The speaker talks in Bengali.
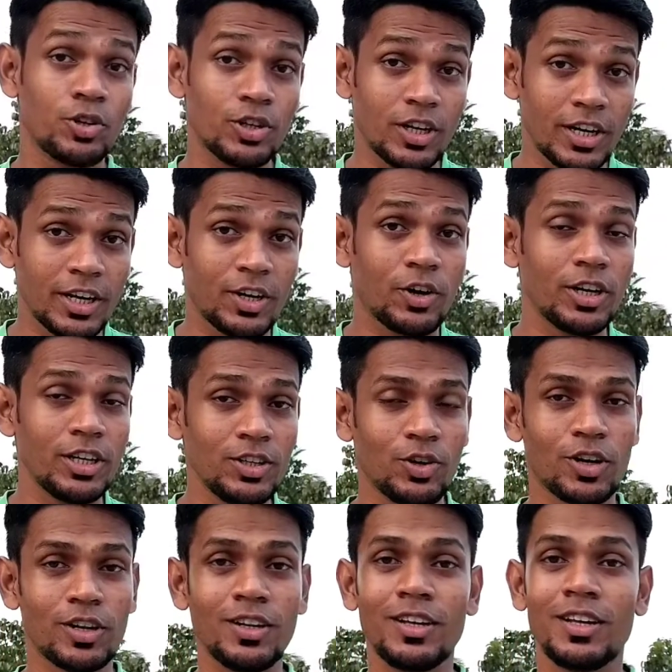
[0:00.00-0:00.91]
ভিডিওটা রেকর্ডিং
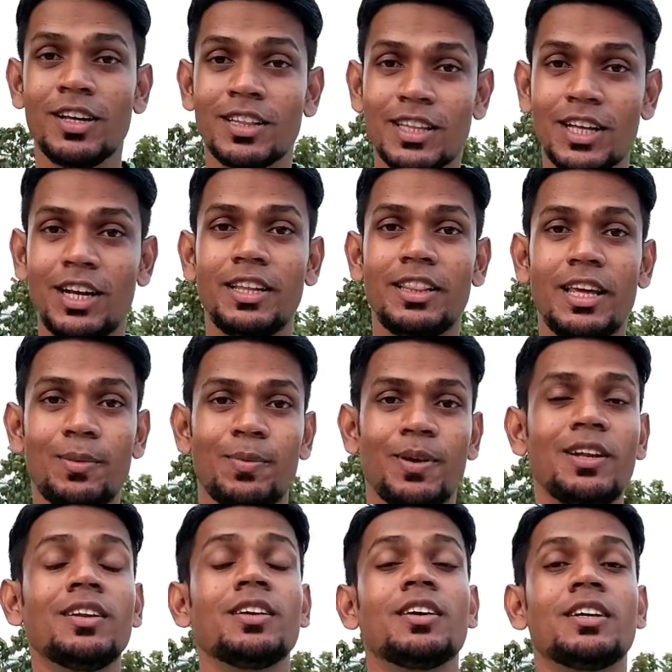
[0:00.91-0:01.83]
করেন তাহলে
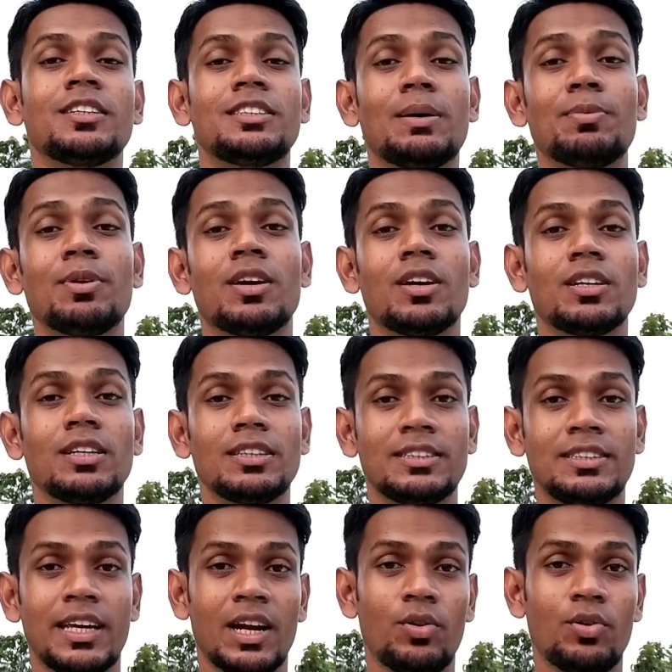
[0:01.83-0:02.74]
দেখবেন যে আপনার
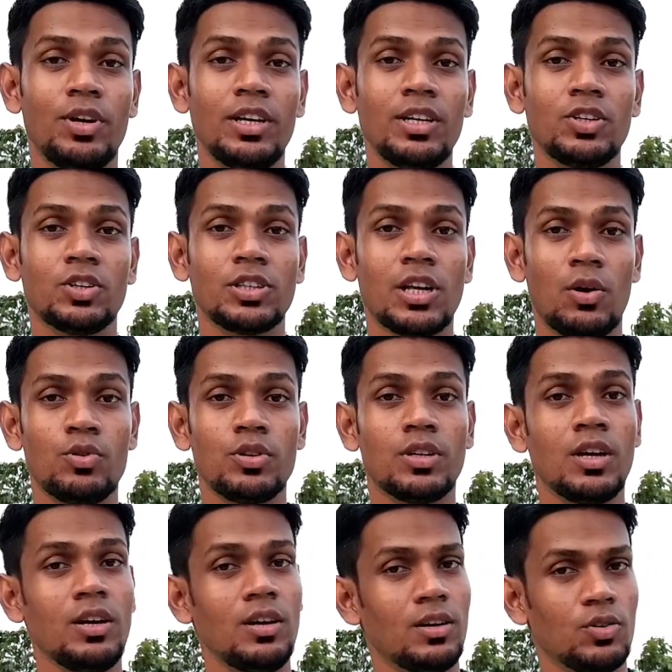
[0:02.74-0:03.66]
সারাউন্ডিং
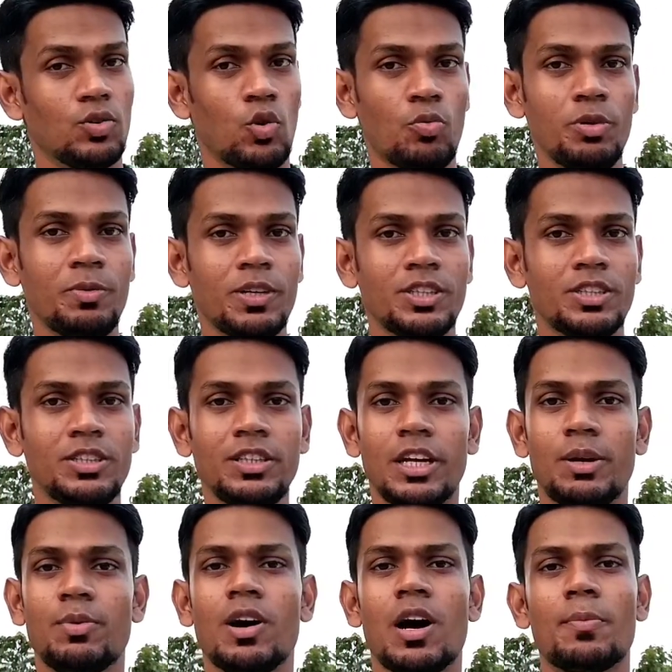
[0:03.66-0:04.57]
সাউন্ডটা খুবই বেশি
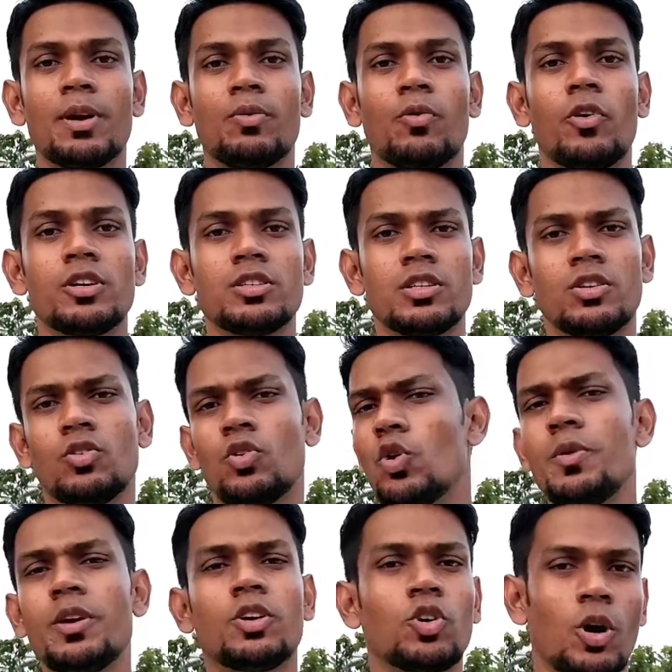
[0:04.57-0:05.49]
এবং আপনার ভয়েসটা
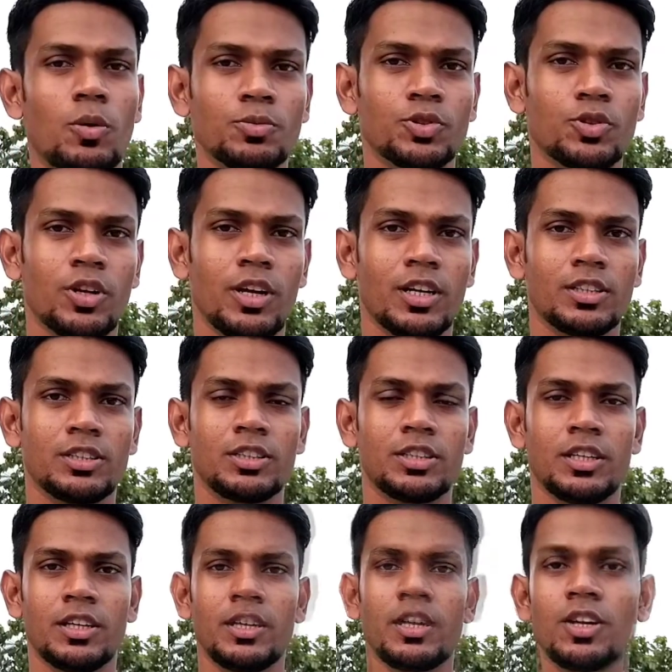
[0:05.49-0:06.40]
খুবই কম শোনা
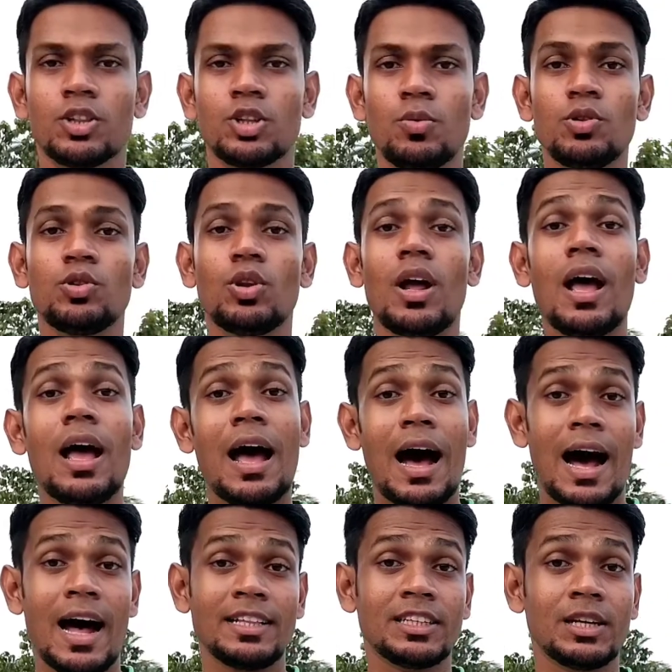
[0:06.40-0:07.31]
যাচ্ছে তো বন্ধুরা
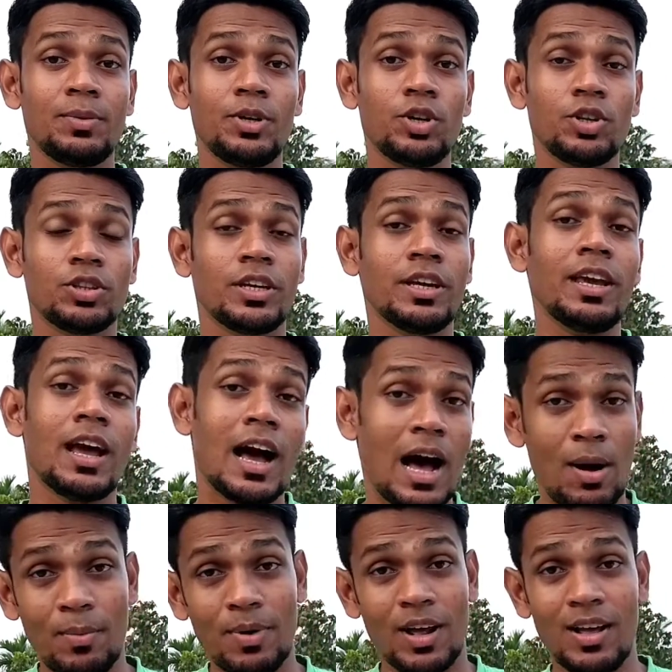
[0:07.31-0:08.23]
আজকের ভিডিওতে
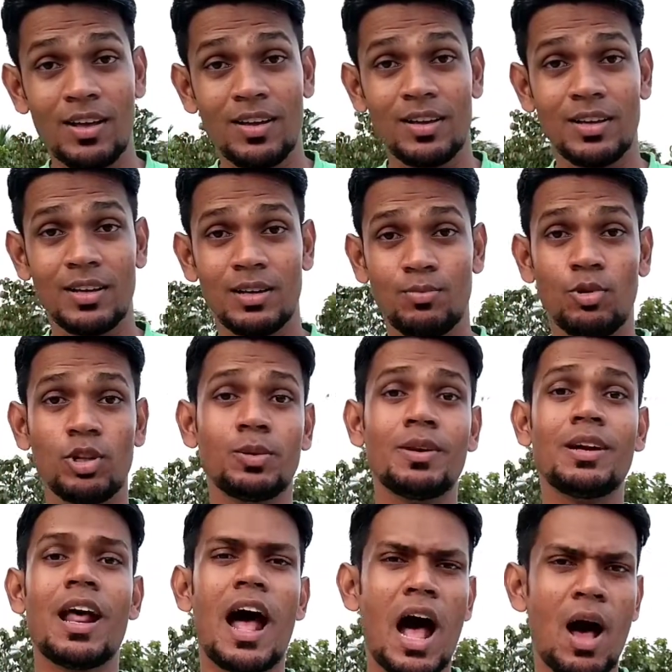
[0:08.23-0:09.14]
আমরা বলতে
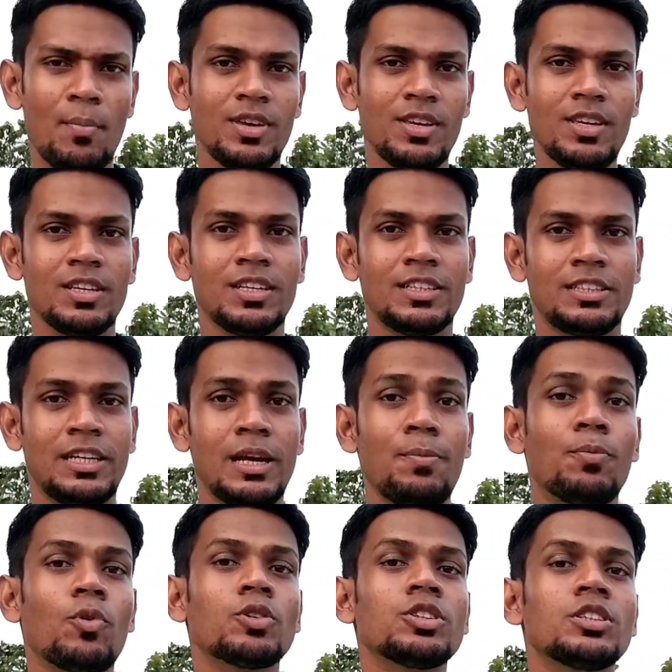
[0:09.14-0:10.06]
পারেন আমি যে
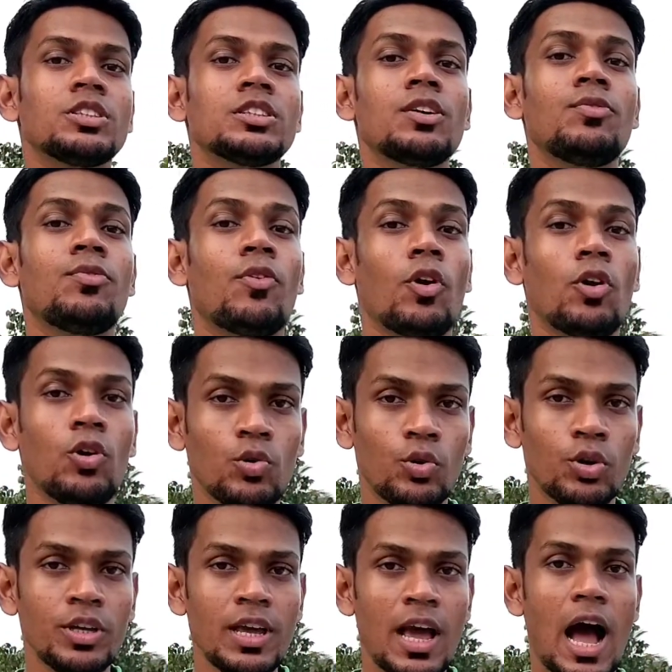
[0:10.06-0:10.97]
প্রসেসটা ফলো
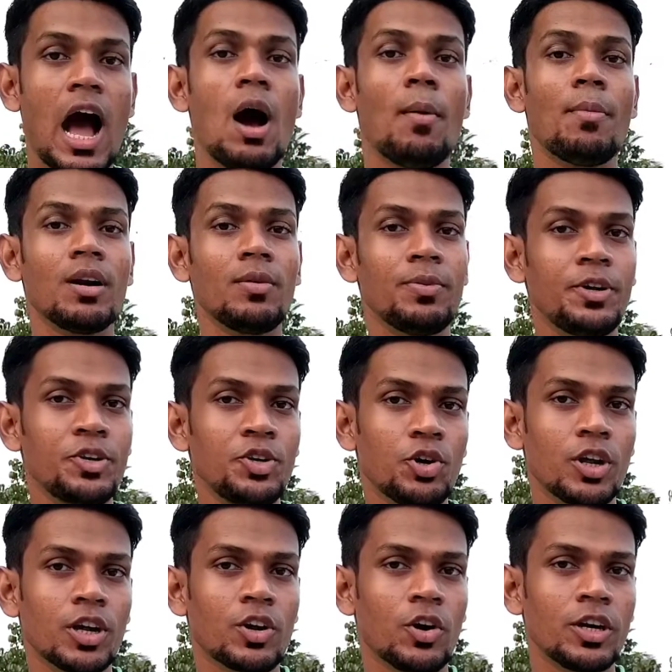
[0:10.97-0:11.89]
করি আমার ভিডিও
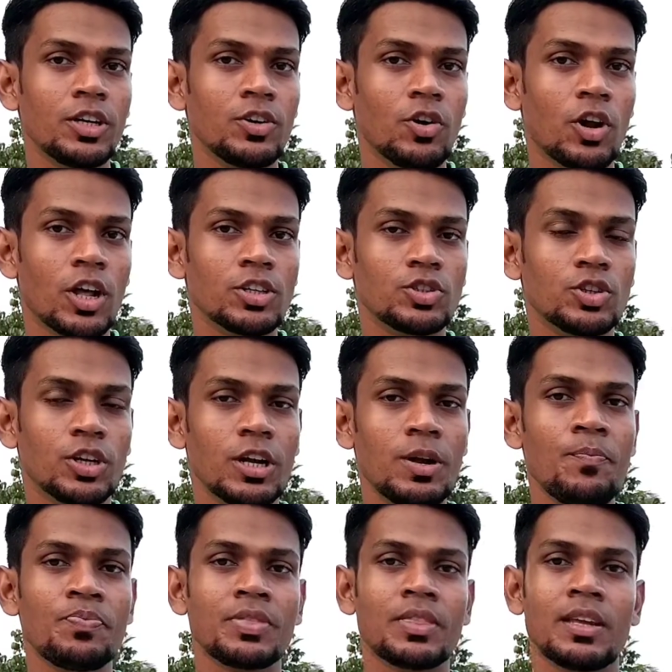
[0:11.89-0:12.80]
রেকর্ডিং করার জন্যে
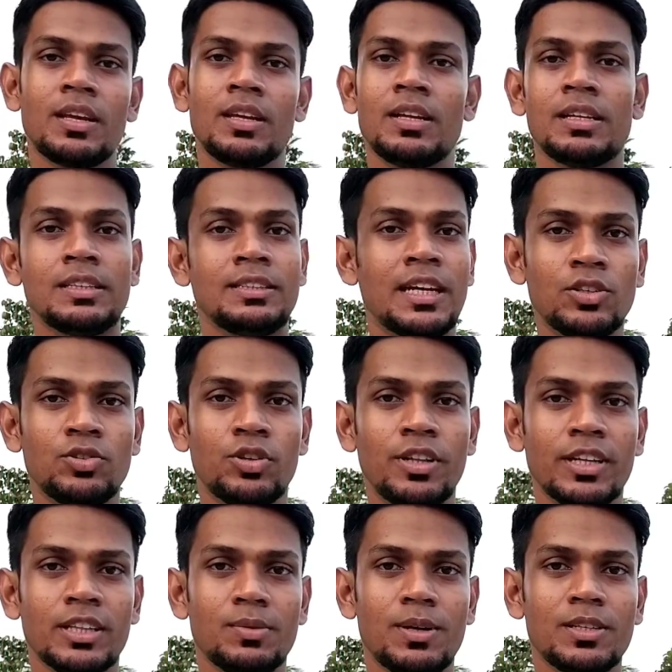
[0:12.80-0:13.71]
যার জন্য
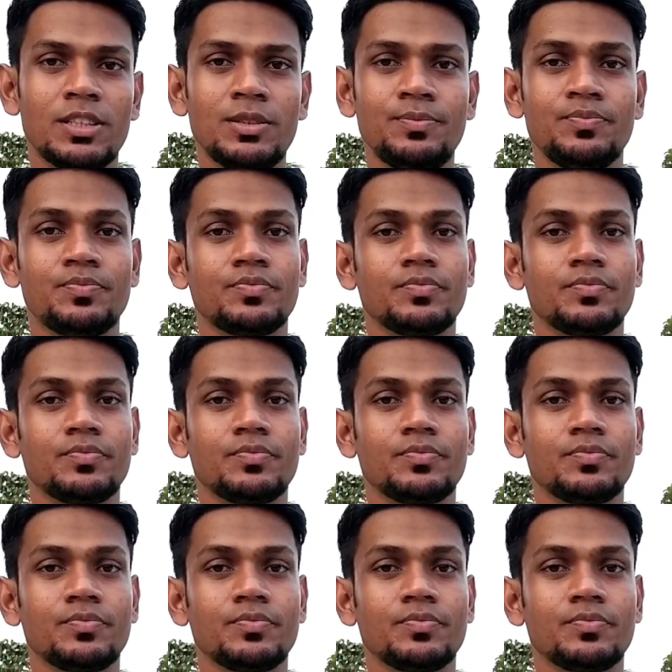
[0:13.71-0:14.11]
দেখতে পাচ্ছেন